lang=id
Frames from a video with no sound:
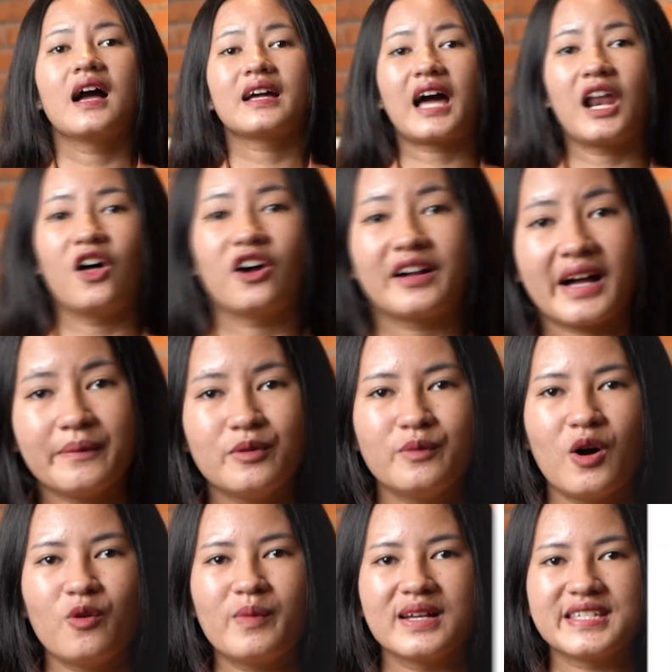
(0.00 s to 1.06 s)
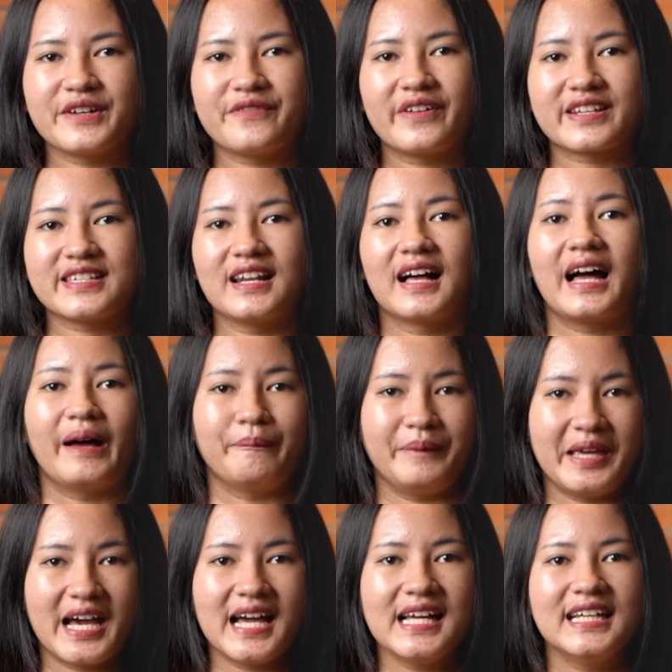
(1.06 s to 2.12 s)
Kalau kamu mau baca versi
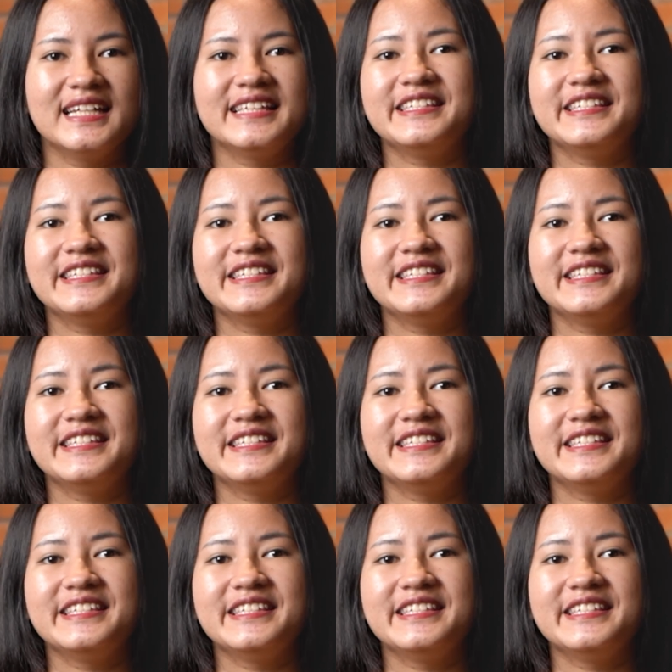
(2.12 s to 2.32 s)
lengkapnya,